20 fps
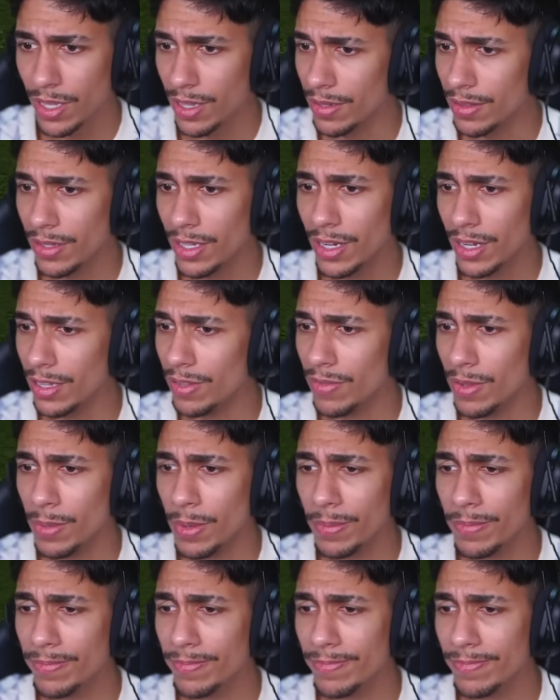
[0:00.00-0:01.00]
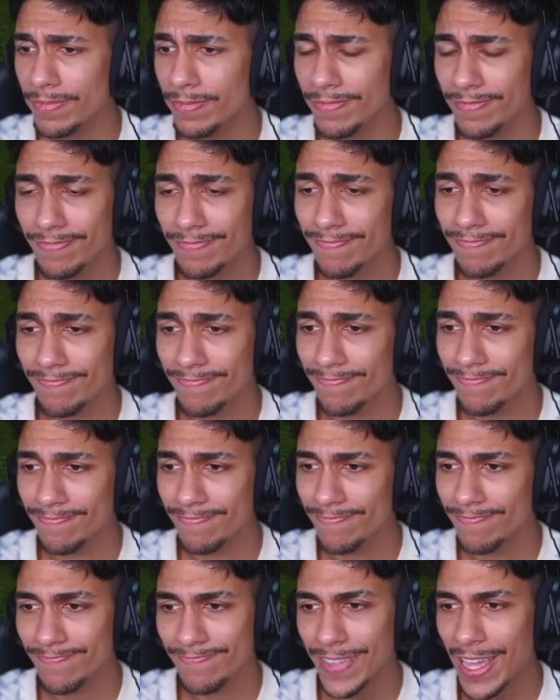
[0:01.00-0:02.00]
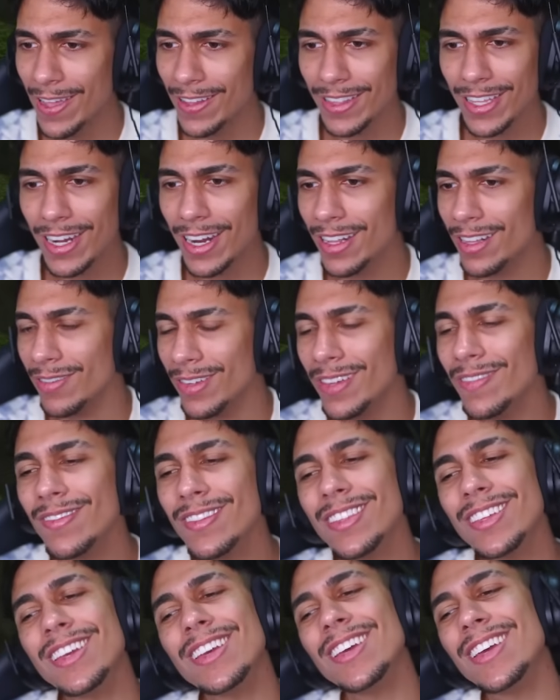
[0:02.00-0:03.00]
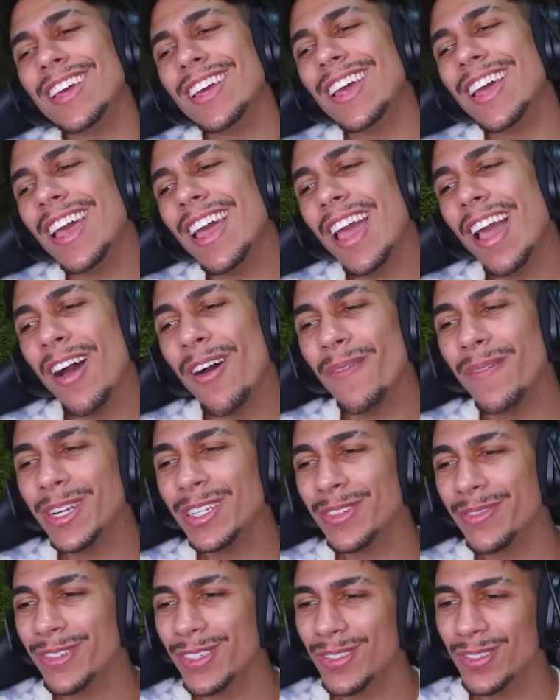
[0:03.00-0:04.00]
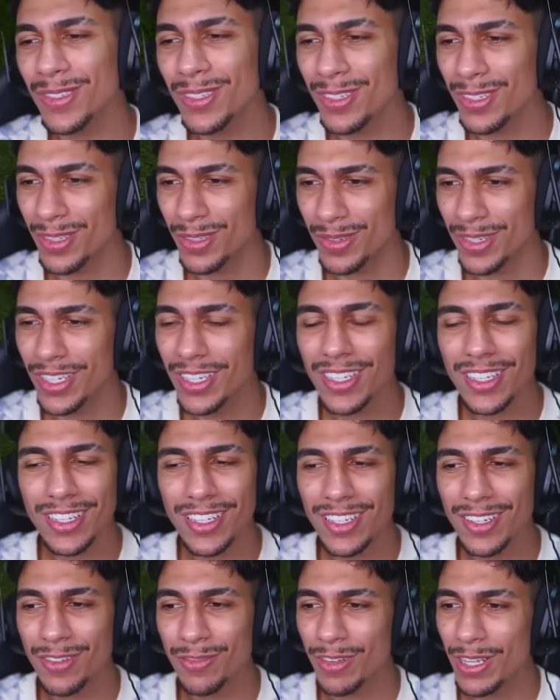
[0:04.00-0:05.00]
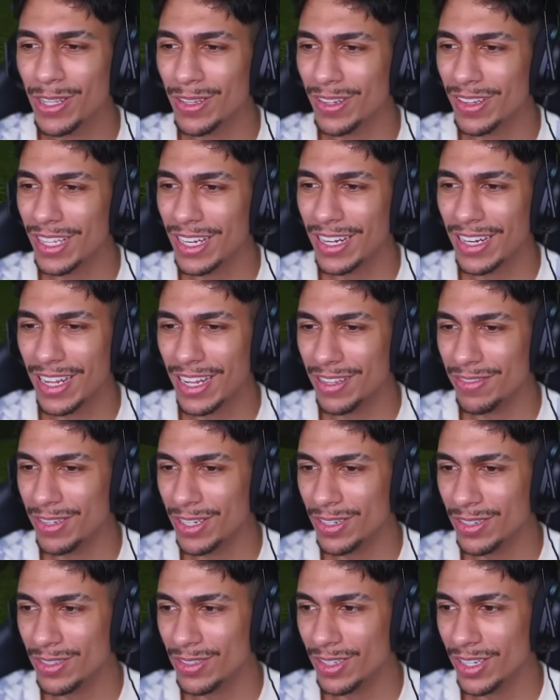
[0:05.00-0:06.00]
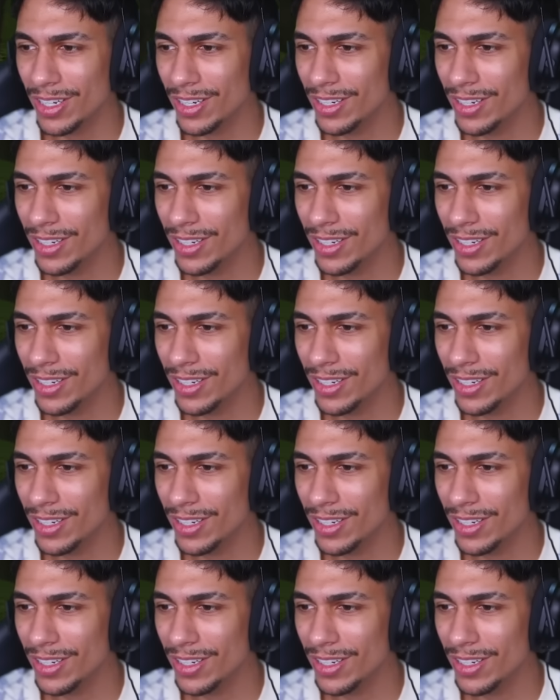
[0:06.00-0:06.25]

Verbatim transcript: Tem nada a ver mesmo. Não, não tem nada a ver. Realmente eu fiz tudo isso à toa. Ventre não tem nada a ver com a história.